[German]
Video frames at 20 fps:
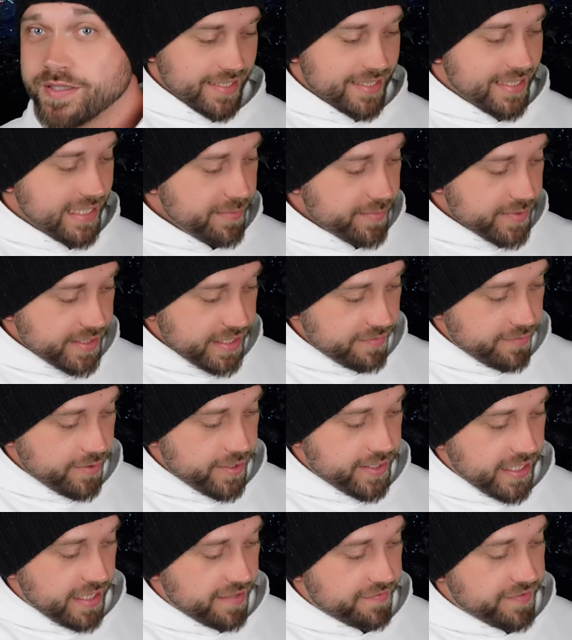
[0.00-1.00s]
In diesem Sinne
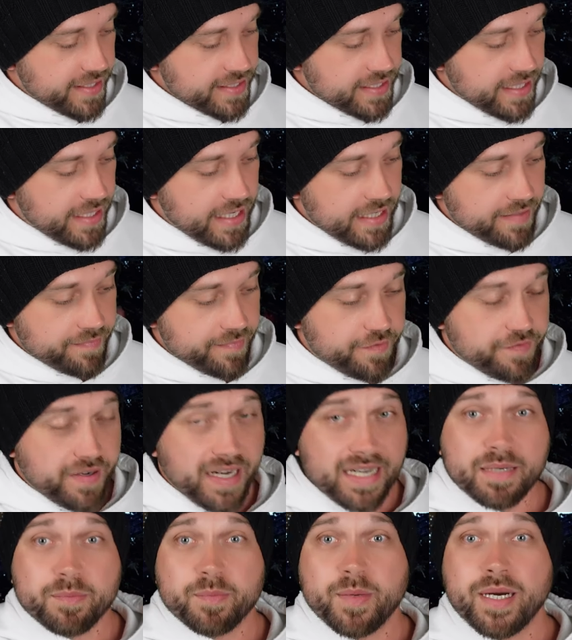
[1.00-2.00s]
würde ich einfach sagen, wir
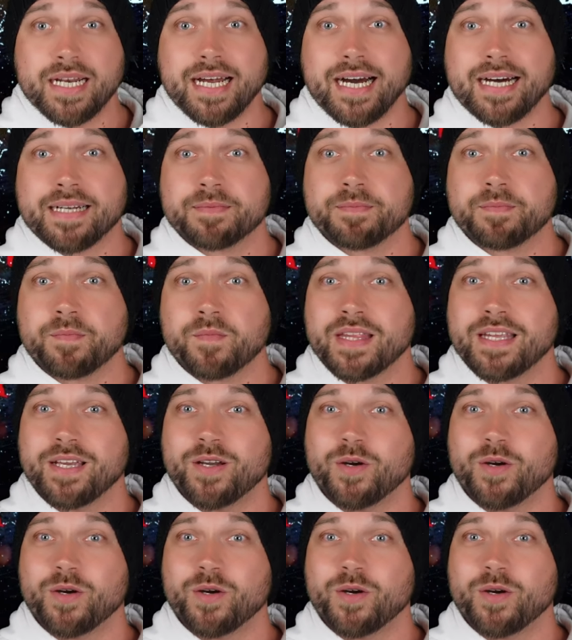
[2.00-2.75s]
fangen mal an,